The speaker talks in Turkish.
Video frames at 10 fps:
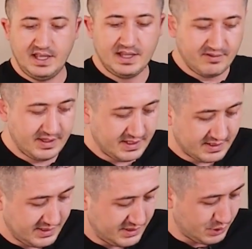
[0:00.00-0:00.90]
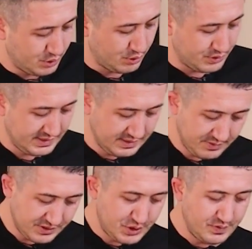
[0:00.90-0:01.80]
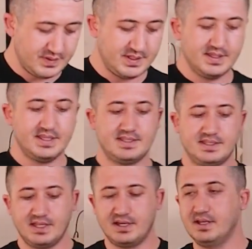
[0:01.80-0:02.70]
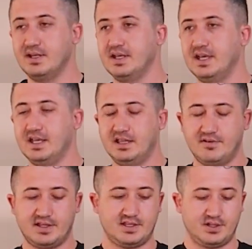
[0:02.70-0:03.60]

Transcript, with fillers: Eldivenleri değiştiriyoruz. Yeni bir çift steril eldiven